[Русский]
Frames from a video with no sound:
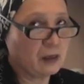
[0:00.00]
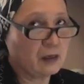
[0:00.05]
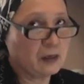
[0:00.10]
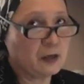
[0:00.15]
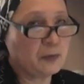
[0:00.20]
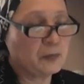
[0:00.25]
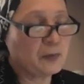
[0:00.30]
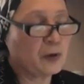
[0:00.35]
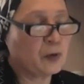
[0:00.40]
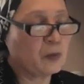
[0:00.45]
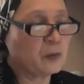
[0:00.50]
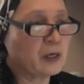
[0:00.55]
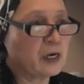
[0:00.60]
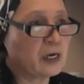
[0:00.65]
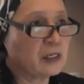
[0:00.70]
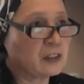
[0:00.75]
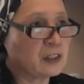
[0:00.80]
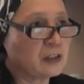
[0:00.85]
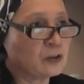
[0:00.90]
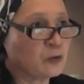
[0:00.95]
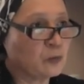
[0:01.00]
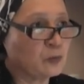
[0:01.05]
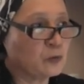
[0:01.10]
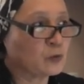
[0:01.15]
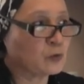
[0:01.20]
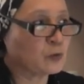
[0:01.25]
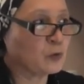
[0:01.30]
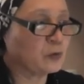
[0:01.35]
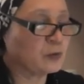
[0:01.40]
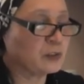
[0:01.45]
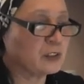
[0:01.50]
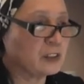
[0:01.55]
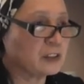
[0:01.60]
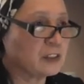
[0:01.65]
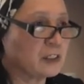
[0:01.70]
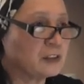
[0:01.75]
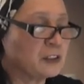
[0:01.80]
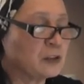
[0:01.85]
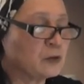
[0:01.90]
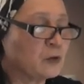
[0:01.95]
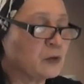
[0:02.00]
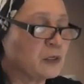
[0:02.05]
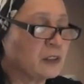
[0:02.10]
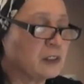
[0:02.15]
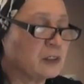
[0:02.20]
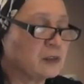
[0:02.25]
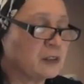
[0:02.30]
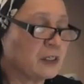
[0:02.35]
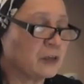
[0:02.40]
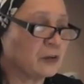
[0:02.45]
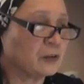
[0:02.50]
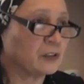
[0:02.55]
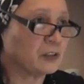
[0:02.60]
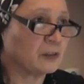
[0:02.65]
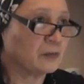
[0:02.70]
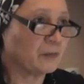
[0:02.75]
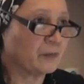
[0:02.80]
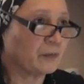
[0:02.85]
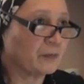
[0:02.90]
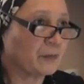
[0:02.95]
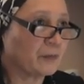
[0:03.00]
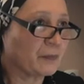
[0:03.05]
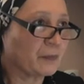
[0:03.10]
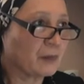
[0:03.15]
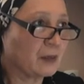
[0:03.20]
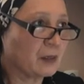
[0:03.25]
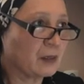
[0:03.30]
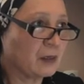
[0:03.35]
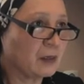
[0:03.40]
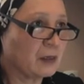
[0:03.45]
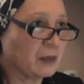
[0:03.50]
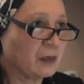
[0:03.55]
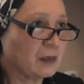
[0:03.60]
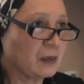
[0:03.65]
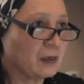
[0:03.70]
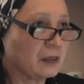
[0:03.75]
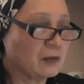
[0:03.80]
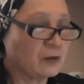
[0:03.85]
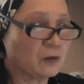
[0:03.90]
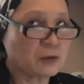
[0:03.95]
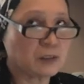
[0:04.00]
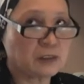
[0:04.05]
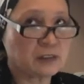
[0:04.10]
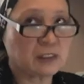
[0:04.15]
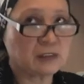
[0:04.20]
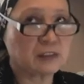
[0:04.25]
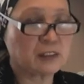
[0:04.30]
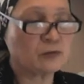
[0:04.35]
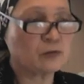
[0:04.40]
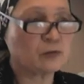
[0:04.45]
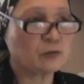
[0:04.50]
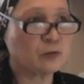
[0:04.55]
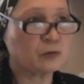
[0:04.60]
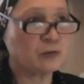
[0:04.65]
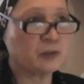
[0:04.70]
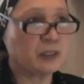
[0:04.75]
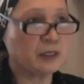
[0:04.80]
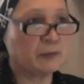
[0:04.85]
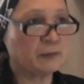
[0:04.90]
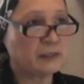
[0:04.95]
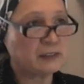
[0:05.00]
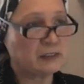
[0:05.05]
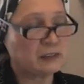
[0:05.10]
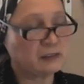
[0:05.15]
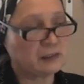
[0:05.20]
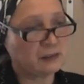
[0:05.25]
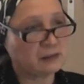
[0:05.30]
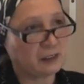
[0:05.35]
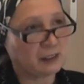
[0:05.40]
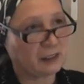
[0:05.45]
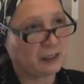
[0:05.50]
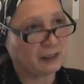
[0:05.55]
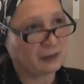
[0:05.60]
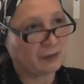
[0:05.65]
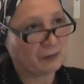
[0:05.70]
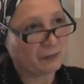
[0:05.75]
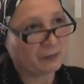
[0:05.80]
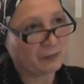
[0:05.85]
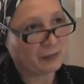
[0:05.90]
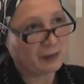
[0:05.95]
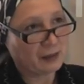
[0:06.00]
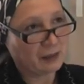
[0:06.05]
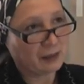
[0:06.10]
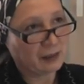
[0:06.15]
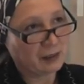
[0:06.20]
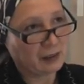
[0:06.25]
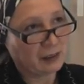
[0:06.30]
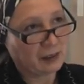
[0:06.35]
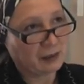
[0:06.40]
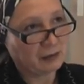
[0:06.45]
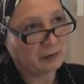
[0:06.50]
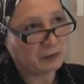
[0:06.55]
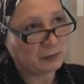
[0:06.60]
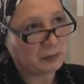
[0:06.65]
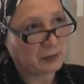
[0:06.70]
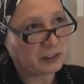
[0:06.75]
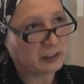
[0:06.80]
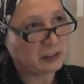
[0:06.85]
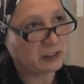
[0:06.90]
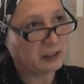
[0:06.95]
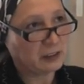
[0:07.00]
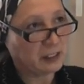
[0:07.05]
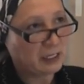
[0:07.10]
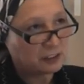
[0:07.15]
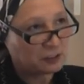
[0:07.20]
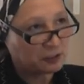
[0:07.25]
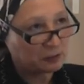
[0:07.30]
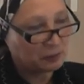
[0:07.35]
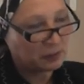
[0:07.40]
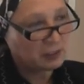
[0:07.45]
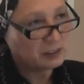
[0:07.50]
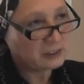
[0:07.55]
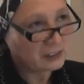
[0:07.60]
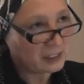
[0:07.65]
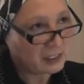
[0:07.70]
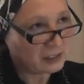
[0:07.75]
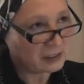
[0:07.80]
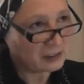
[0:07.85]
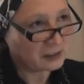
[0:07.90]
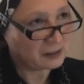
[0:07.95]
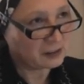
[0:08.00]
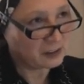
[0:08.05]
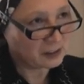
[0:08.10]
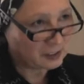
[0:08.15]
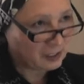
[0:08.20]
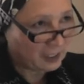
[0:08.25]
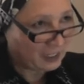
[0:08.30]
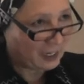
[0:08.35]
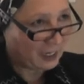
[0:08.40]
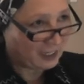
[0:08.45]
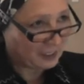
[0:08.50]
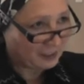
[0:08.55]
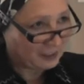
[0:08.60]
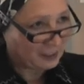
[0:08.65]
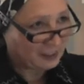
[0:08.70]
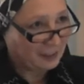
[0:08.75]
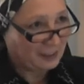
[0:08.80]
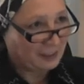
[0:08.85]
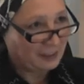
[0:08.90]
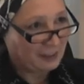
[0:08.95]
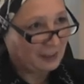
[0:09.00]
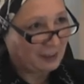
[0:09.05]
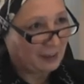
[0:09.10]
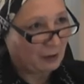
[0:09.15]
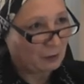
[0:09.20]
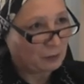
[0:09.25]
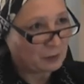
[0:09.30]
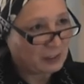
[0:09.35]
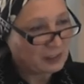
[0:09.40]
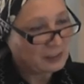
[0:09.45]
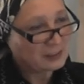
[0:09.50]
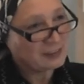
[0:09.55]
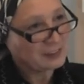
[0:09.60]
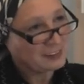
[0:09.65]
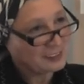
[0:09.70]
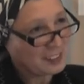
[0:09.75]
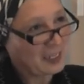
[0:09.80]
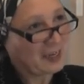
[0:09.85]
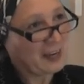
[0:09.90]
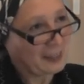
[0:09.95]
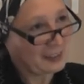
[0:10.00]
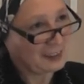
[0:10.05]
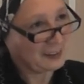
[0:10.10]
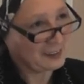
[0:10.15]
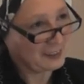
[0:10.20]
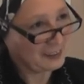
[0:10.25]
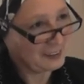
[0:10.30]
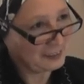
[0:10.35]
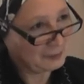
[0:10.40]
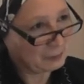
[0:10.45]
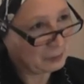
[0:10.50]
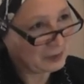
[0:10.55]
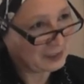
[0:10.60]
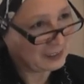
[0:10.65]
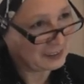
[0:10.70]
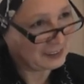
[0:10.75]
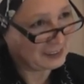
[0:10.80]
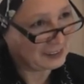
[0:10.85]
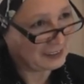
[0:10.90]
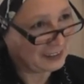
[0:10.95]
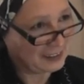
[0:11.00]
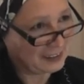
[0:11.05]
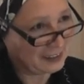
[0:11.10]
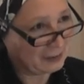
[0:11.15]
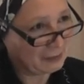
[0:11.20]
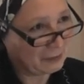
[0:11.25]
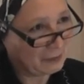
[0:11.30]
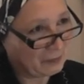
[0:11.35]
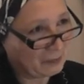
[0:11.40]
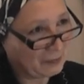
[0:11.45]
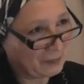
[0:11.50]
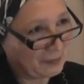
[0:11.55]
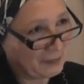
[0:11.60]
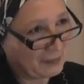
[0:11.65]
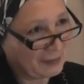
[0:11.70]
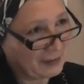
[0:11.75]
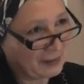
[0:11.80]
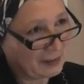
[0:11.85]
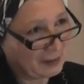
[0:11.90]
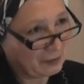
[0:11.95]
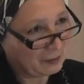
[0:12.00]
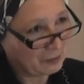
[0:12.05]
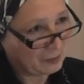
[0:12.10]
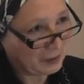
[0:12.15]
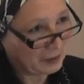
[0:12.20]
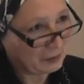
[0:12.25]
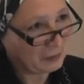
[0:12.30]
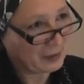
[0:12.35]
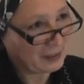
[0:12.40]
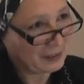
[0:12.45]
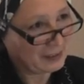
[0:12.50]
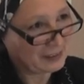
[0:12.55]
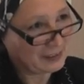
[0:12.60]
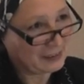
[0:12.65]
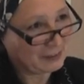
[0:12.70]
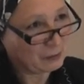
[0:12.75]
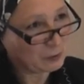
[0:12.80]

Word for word: И прием граждан, чтобы условия создать не только нотариуса, и только создать условия для посетителей. Вы пришли, должны были сесть, не стоять. А у нас стоят посетители. Понимаете?